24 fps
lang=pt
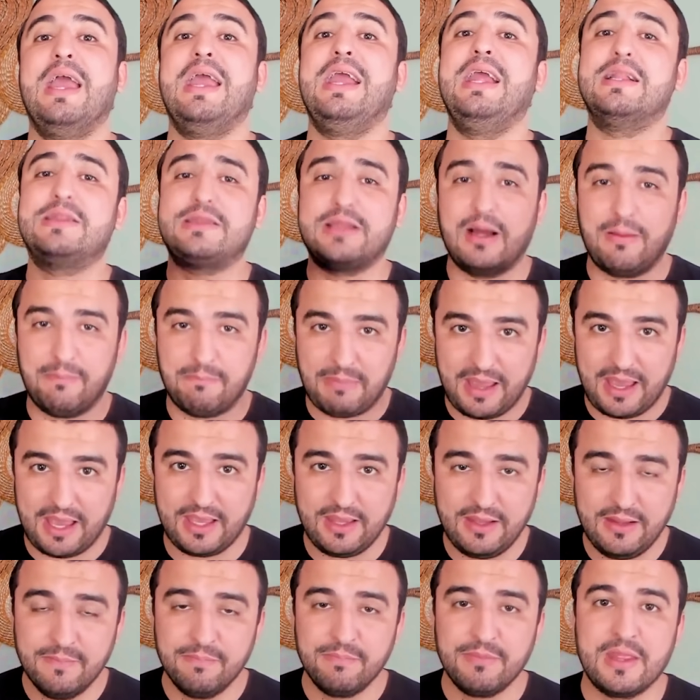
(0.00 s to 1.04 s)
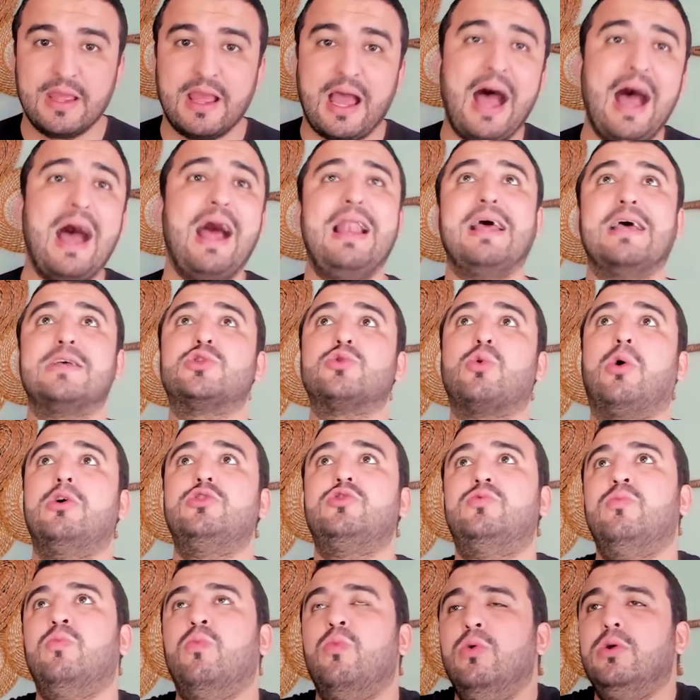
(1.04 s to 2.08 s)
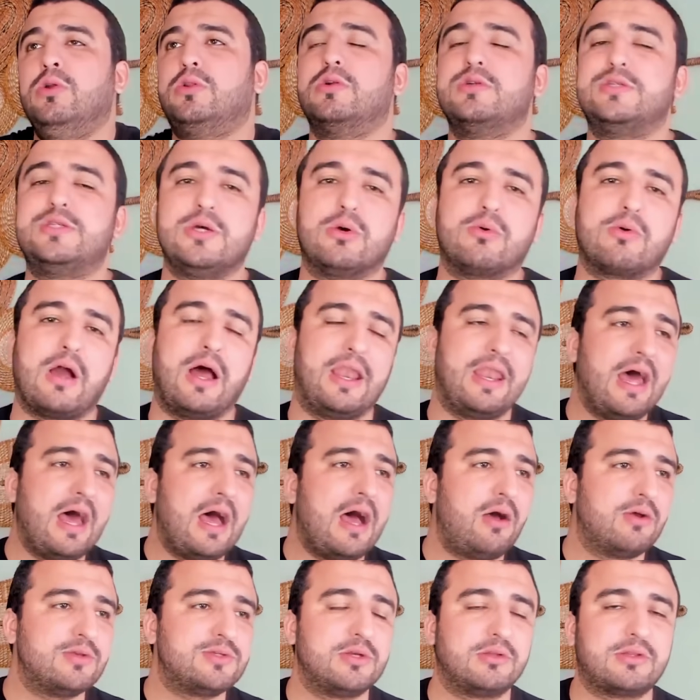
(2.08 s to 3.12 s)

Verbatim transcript: E também, ah, Lessa, eu gosto muito do seu canal,